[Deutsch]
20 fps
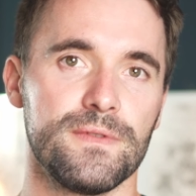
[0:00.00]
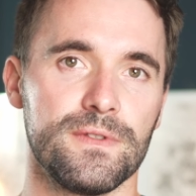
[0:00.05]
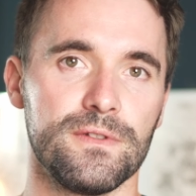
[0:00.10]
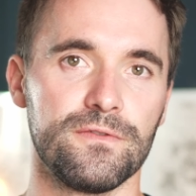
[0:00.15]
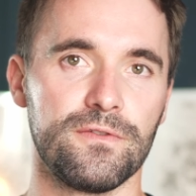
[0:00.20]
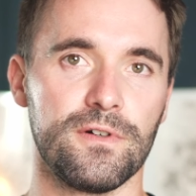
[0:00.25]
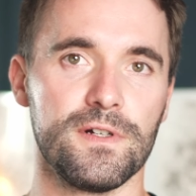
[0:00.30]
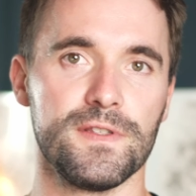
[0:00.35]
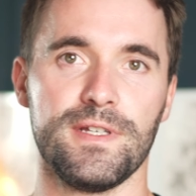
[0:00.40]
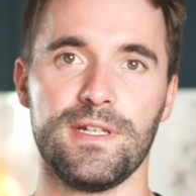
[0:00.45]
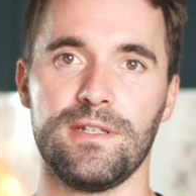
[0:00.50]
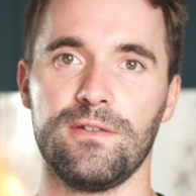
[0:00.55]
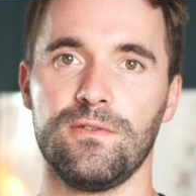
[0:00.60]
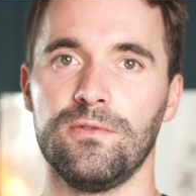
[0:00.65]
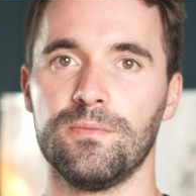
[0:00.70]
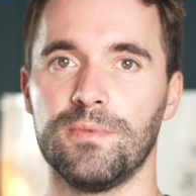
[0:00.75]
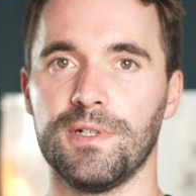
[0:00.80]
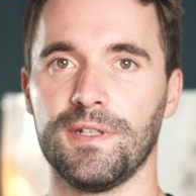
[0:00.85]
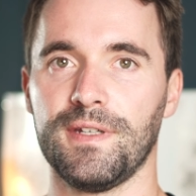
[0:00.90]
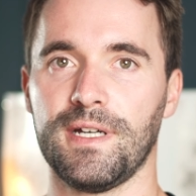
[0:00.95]
sinnvoll sein,
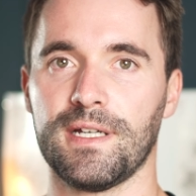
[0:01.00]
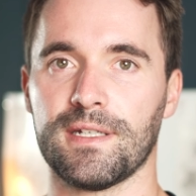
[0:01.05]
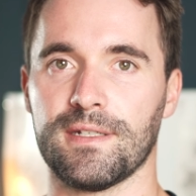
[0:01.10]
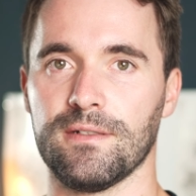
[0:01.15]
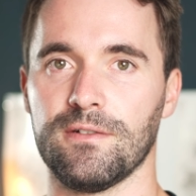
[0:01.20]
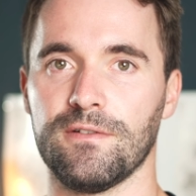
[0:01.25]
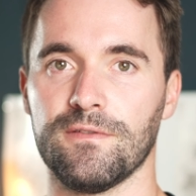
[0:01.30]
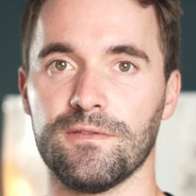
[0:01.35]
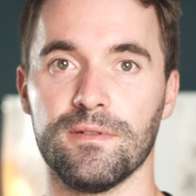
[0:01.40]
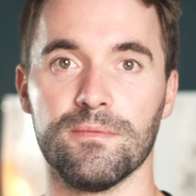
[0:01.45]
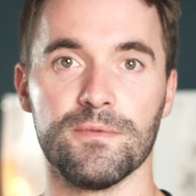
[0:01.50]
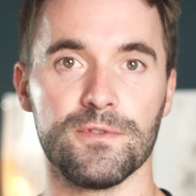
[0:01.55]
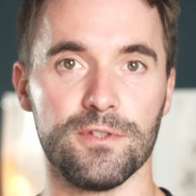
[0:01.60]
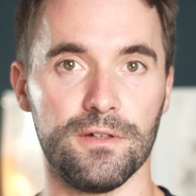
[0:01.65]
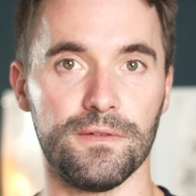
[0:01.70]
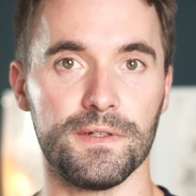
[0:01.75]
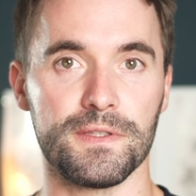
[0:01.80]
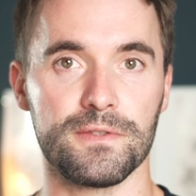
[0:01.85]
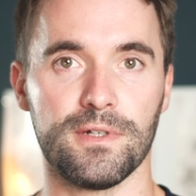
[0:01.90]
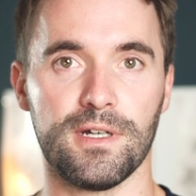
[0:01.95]
über Daten auf einem
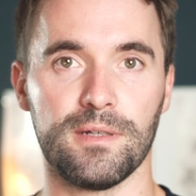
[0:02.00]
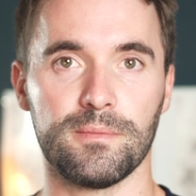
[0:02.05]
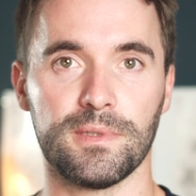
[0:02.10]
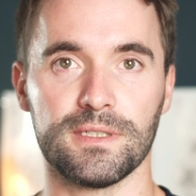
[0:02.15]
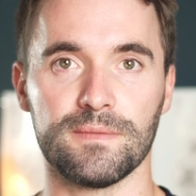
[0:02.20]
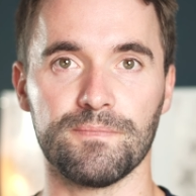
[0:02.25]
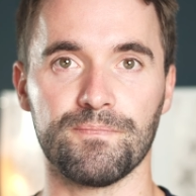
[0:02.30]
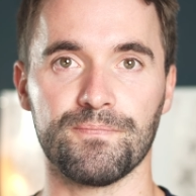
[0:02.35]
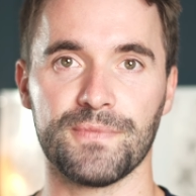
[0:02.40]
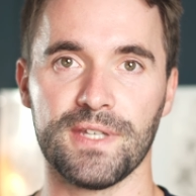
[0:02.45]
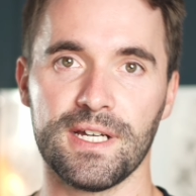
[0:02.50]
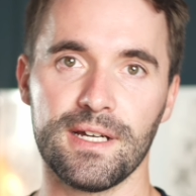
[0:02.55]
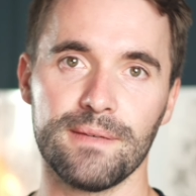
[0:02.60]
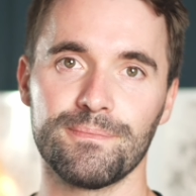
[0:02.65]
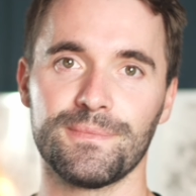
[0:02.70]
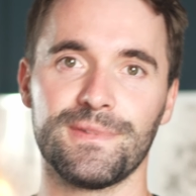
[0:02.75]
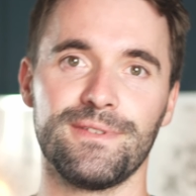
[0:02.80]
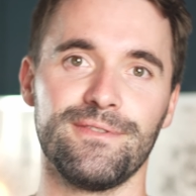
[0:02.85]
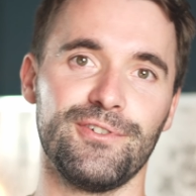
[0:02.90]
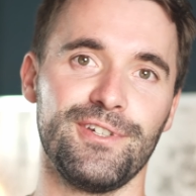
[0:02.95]
Server zu arbeiten.
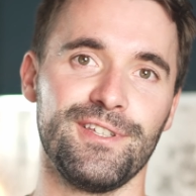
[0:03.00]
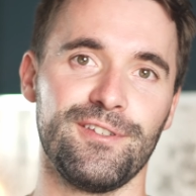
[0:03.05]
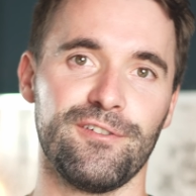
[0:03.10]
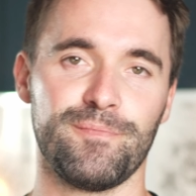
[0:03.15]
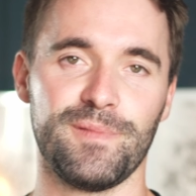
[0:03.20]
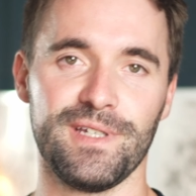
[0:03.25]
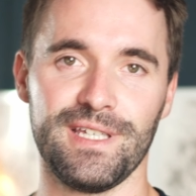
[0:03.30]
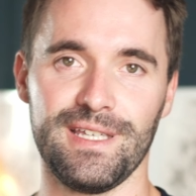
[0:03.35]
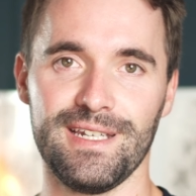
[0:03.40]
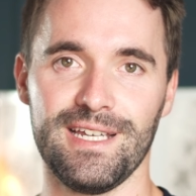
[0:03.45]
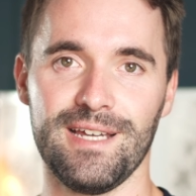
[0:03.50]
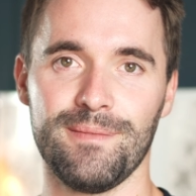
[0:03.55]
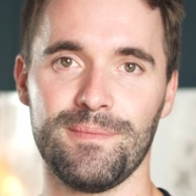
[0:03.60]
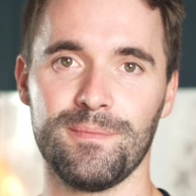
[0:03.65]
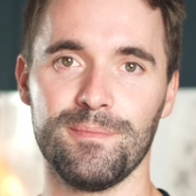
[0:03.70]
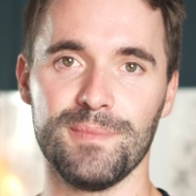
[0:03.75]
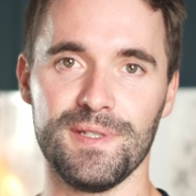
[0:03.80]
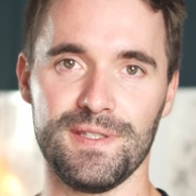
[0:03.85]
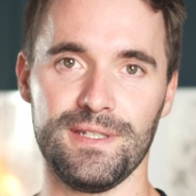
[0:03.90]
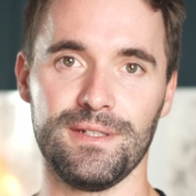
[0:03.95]
Da, würde ich auch bei jeder App
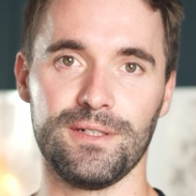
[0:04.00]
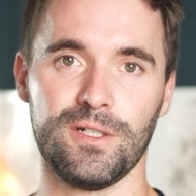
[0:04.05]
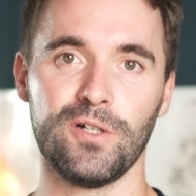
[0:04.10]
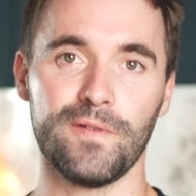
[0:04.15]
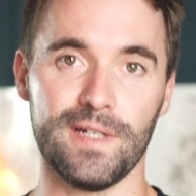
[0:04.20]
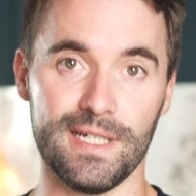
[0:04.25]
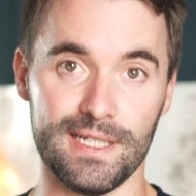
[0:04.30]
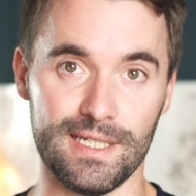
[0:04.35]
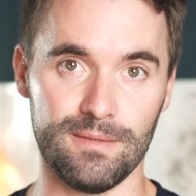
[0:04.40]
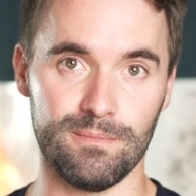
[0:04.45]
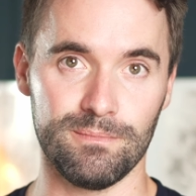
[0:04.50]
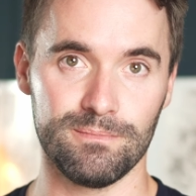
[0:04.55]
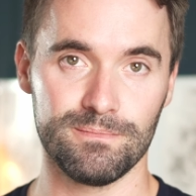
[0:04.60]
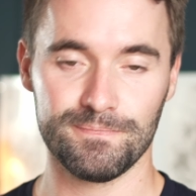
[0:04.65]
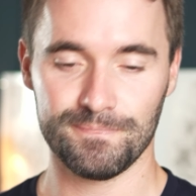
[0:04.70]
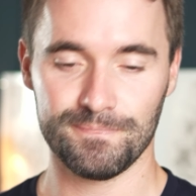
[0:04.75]
ein bisschen drauf eingehen.